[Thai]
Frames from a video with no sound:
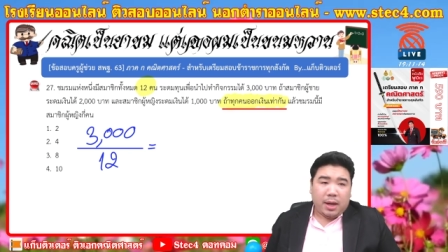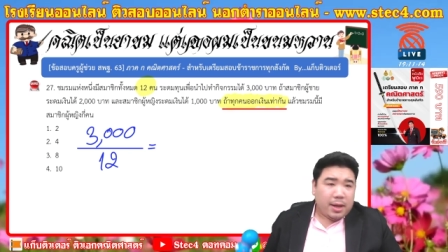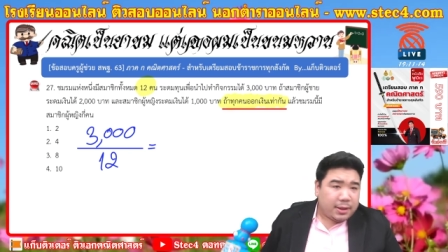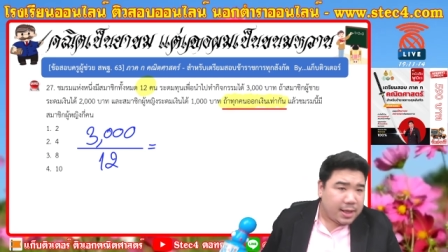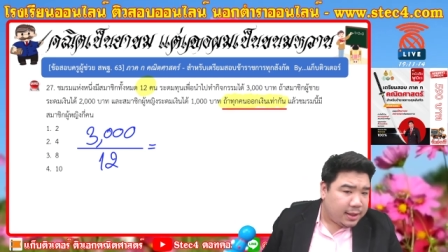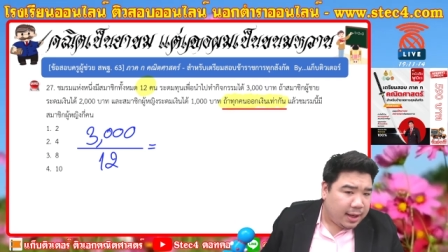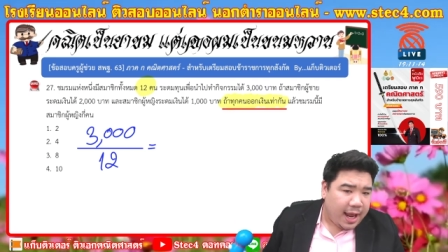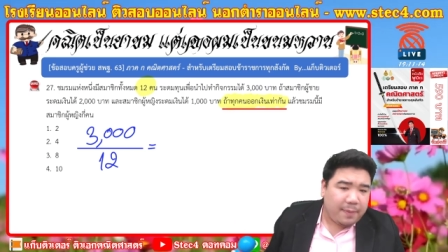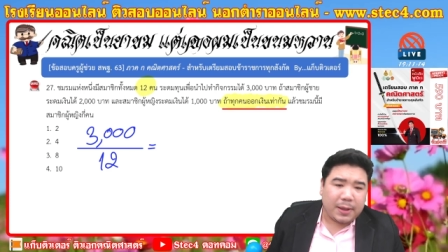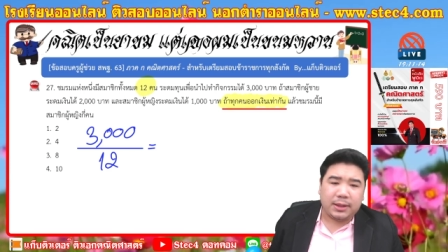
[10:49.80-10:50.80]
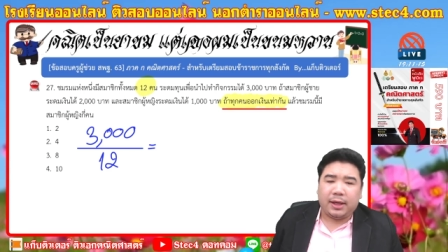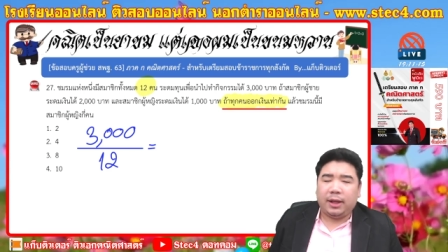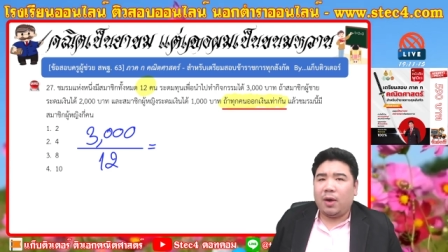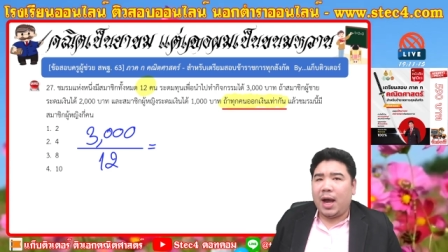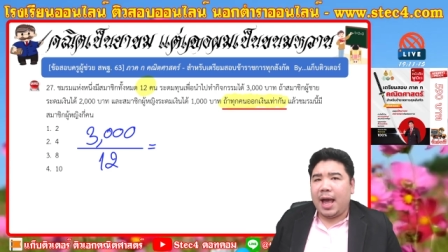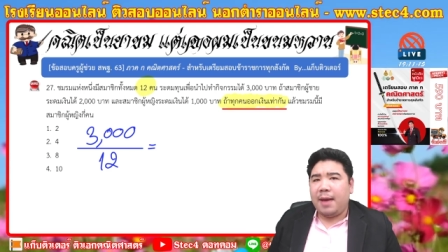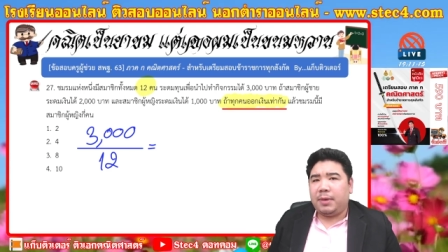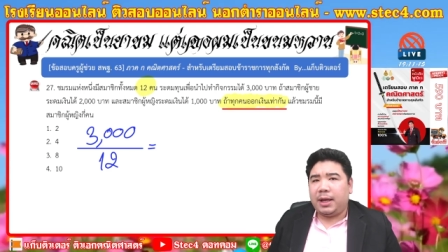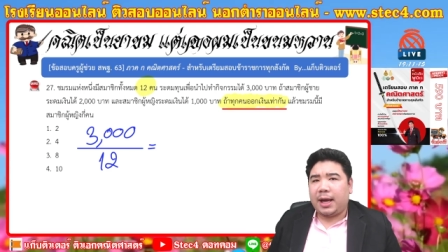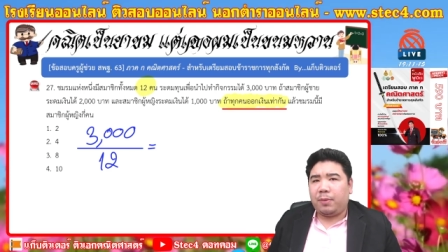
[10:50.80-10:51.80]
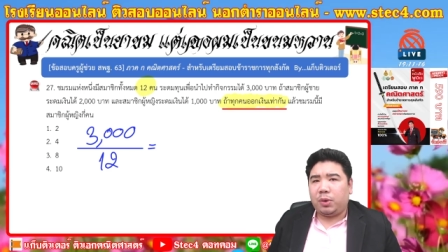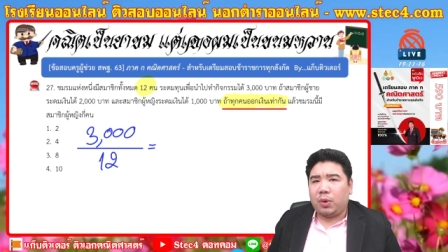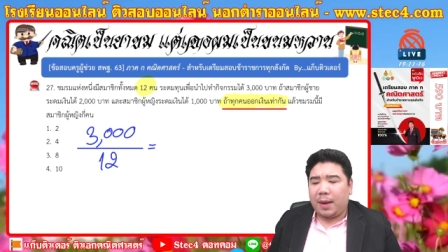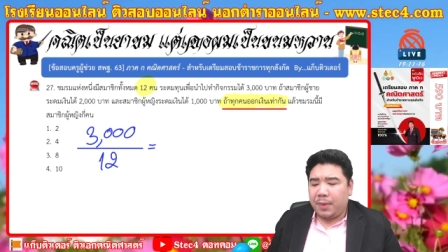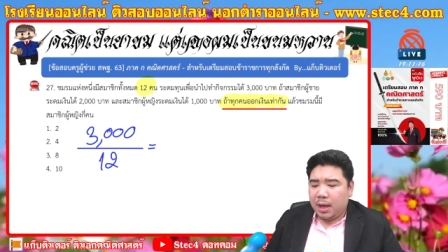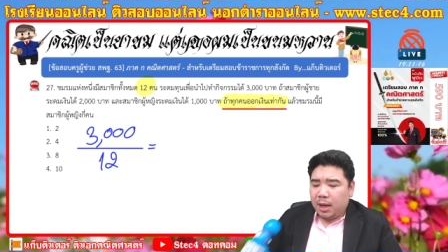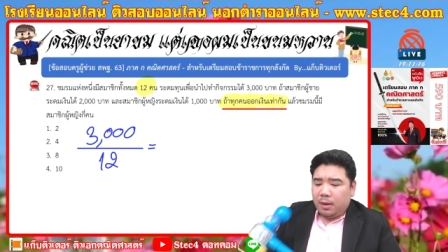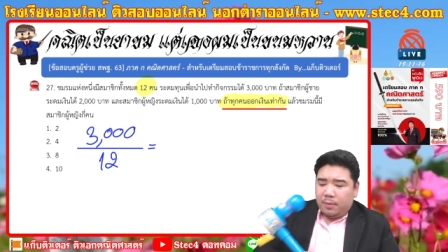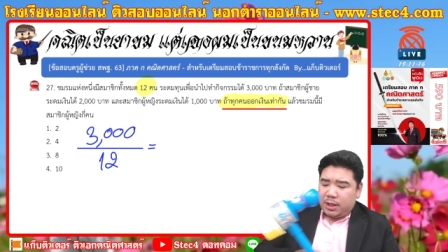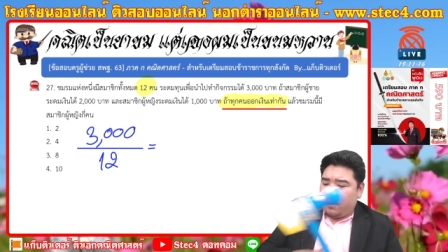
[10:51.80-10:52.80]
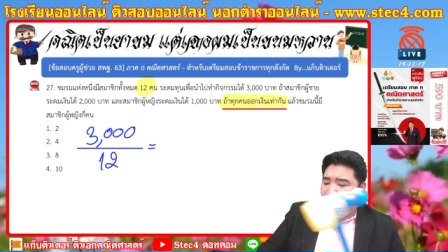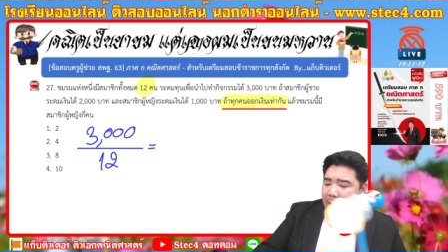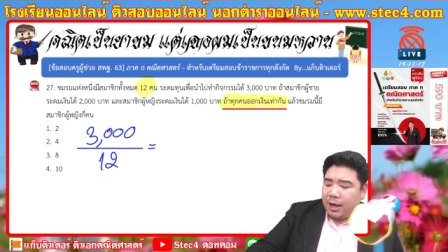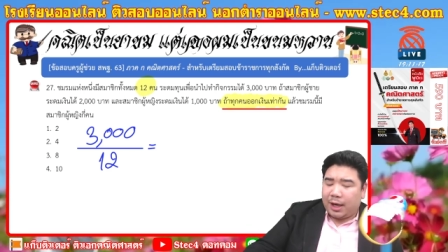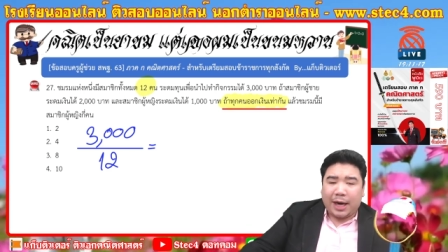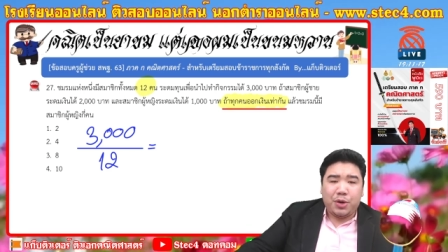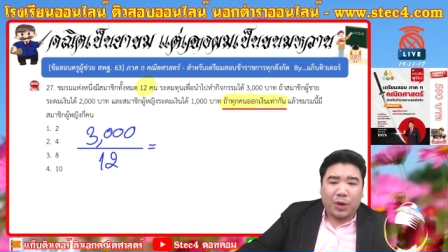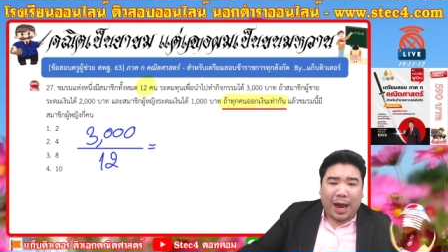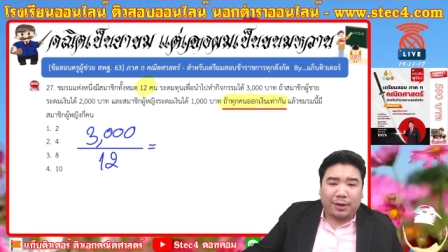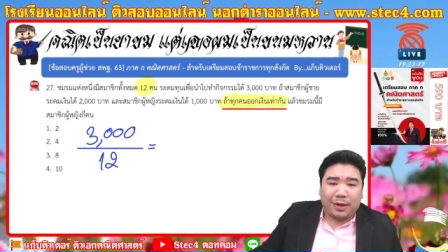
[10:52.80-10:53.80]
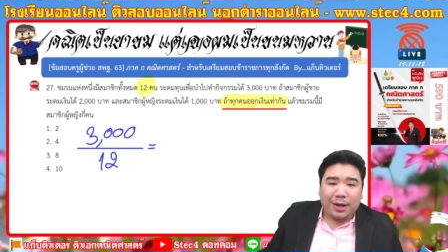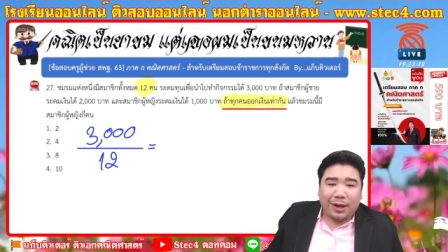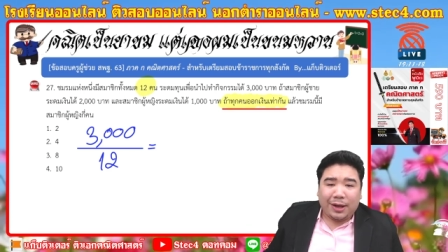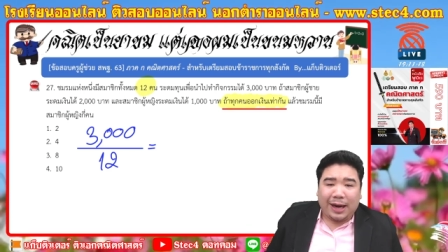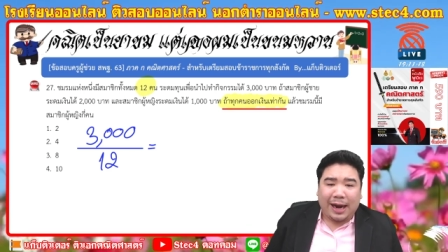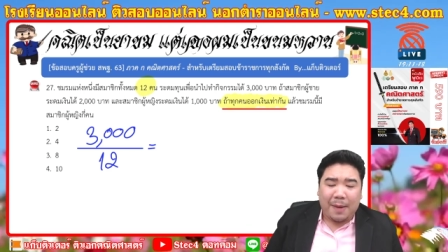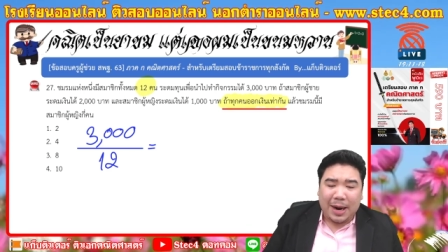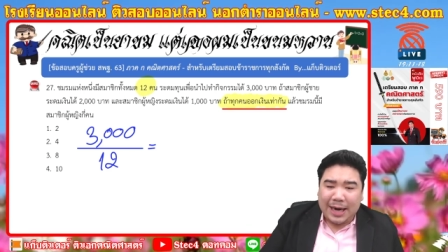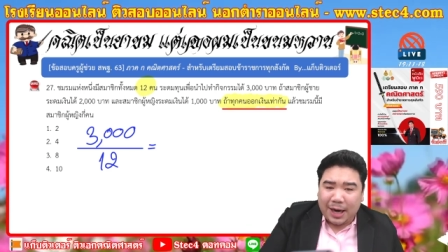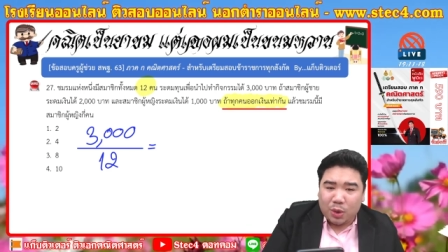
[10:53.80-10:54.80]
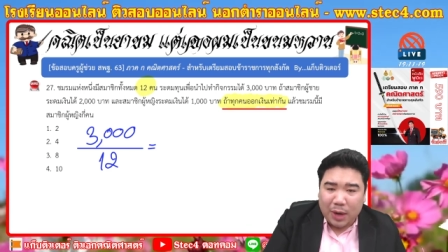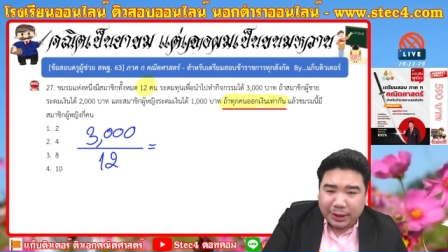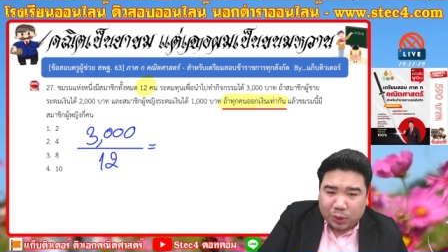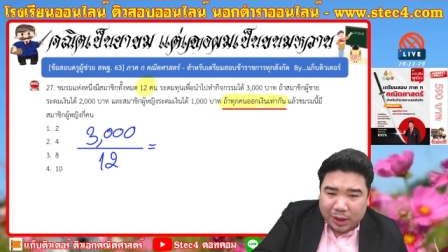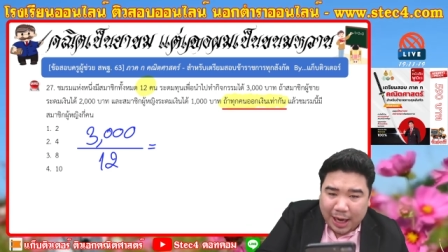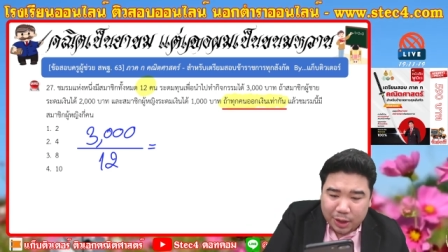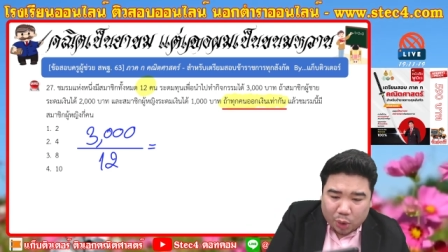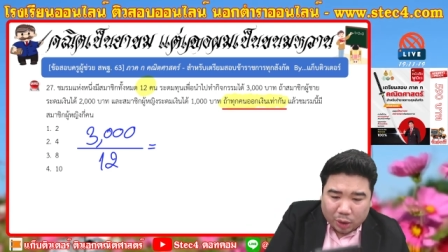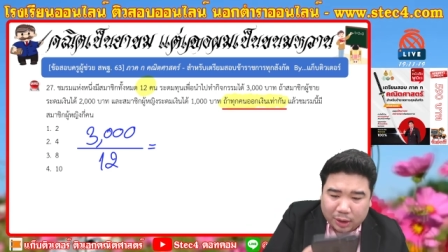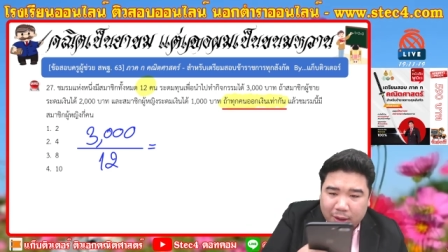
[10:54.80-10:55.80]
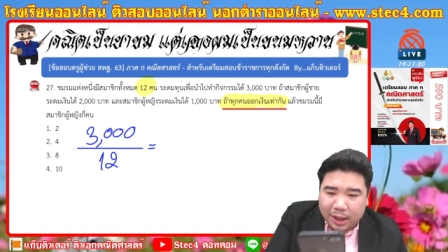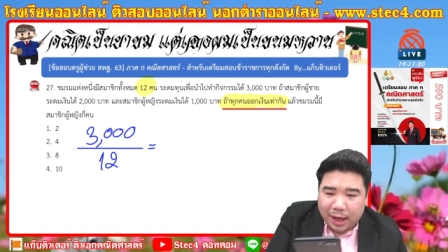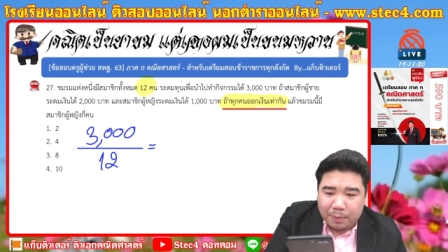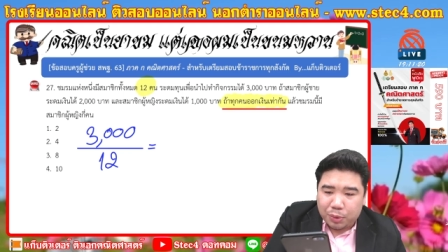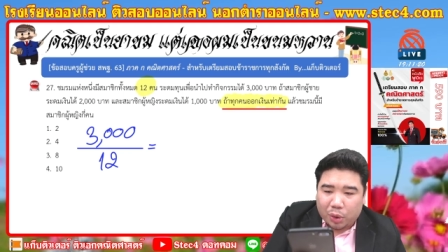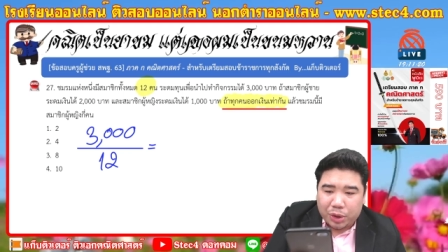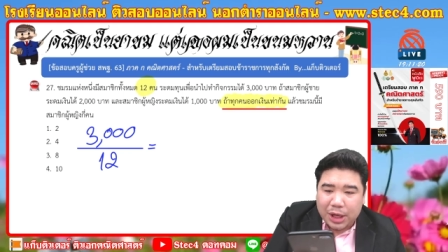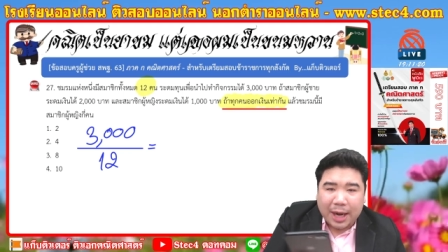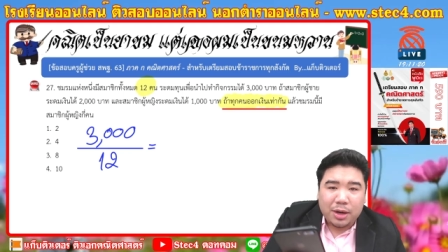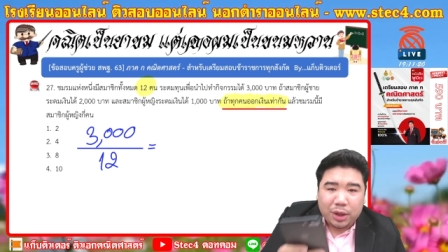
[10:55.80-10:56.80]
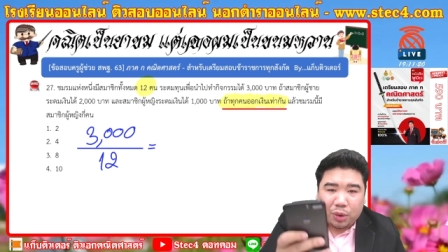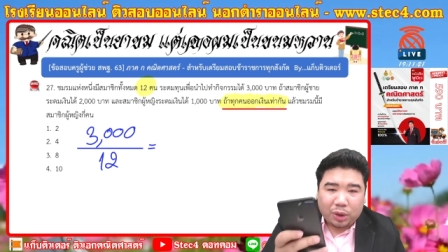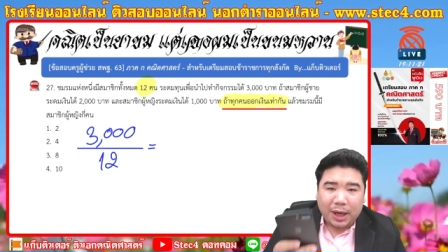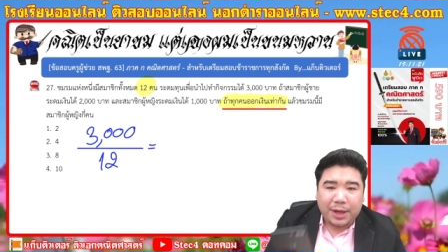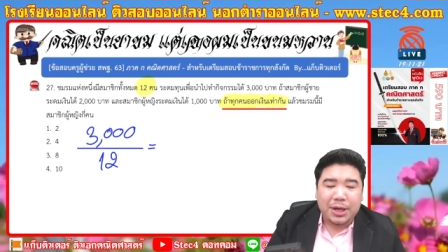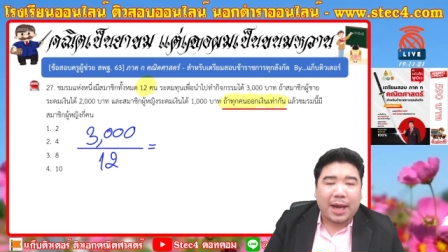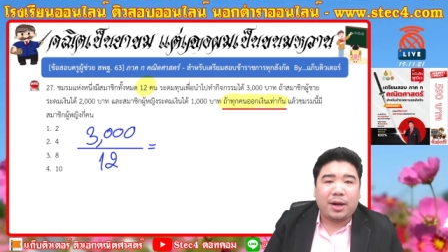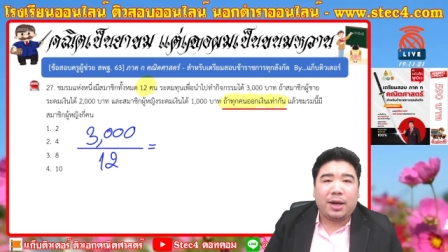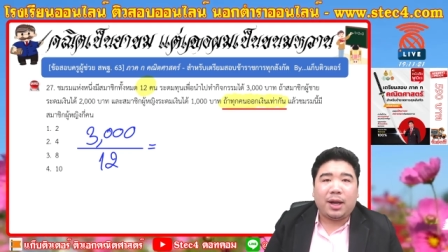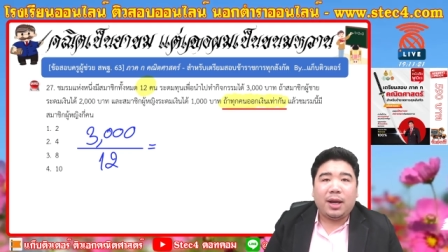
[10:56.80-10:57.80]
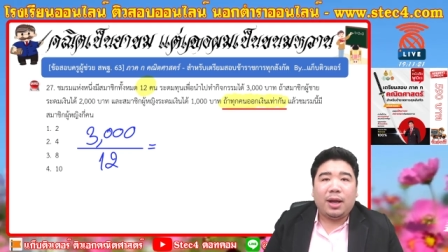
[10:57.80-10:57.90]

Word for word: เครื่องคิดเลขเป็นสิ่งที่ต้องห้ามเลยครับคุณครูครับ ไม่ใช่ว่าใครกำลังอยู่ท้งกำลังนั่งดูไลฟ์สดกำลังกดเลยนะครับ กดใหญ่เลยกดใหญ่เลยเนี่ย